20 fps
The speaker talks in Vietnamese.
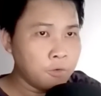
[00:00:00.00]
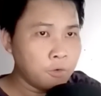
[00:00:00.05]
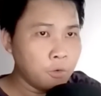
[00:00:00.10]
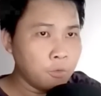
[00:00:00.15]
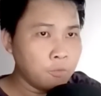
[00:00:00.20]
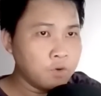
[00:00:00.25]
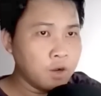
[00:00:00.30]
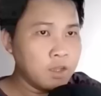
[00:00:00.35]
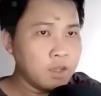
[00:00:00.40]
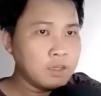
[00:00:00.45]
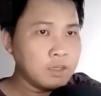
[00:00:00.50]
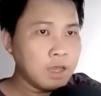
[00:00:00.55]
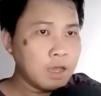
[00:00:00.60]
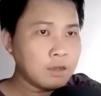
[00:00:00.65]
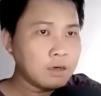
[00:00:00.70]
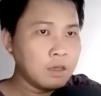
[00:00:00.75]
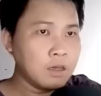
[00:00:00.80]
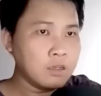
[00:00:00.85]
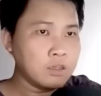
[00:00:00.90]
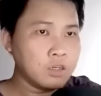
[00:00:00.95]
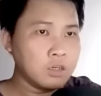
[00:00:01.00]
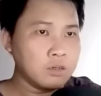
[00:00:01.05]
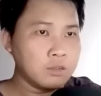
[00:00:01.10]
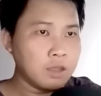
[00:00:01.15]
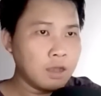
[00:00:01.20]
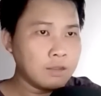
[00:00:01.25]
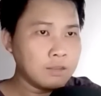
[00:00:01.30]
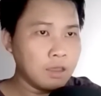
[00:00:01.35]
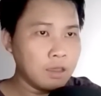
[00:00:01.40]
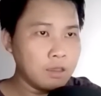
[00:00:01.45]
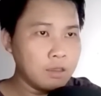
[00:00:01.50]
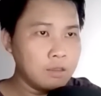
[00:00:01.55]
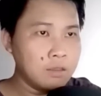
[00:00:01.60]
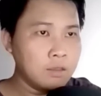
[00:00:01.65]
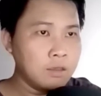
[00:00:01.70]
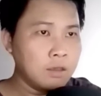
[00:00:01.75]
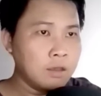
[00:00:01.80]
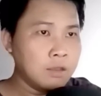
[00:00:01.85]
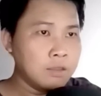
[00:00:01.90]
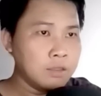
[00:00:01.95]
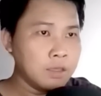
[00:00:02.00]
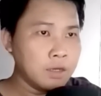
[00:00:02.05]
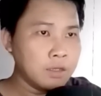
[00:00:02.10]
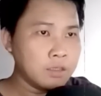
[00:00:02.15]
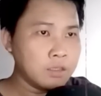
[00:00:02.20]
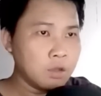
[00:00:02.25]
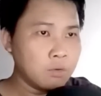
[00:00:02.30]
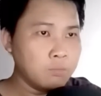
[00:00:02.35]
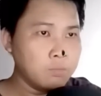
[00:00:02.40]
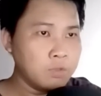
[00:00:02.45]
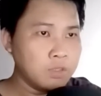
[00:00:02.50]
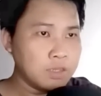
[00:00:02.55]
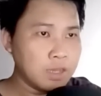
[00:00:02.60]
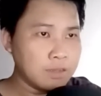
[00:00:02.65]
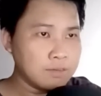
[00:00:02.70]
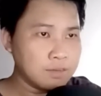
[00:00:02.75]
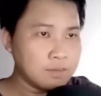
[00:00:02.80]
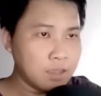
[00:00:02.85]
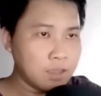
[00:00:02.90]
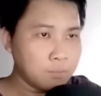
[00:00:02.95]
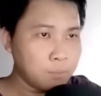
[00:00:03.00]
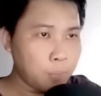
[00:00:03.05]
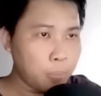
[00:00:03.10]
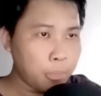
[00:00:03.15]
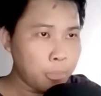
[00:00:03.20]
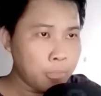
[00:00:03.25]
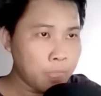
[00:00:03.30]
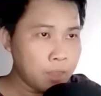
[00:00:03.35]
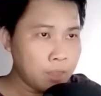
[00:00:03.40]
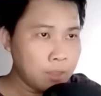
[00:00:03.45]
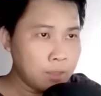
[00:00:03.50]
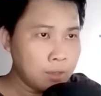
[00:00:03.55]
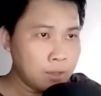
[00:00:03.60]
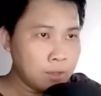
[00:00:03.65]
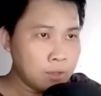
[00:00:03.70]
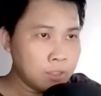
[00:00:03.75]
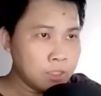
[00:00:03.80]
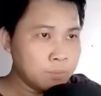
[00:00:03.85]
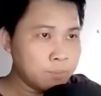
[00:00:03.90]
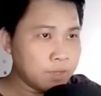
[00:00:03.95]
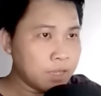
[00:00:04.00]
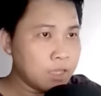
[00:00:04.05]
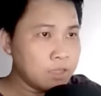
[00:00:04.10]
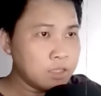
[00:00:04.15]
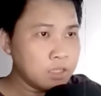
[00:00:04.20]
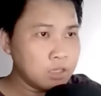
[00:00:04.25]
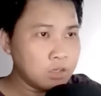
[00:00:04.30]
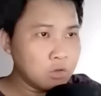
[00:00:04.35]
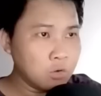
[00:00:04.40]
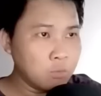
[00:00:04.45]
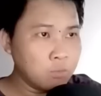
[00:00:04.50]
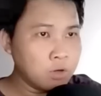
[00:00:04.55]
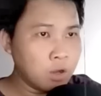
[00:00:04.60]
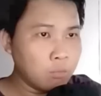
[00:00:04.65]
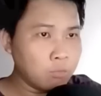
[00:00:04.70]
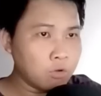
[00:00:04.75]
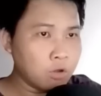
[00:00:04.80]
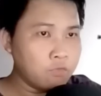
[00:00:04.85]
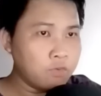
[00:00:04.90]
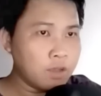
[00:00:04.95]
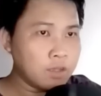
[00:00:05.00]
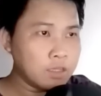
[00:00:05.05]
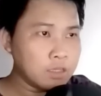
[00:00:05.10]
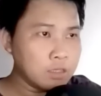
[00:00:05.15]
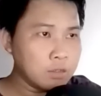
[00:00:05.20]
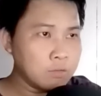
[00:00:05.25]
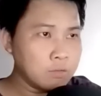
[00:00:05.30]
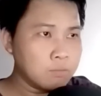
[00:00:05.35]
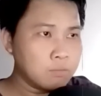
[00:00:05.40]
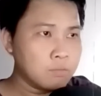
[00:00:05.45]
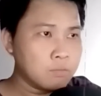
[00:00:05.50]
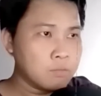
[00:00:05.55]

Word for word: cùng với các nơi trên thân thể, nhanh chóng tra xét, nhưng mà cái gì cũng không có phát hiện.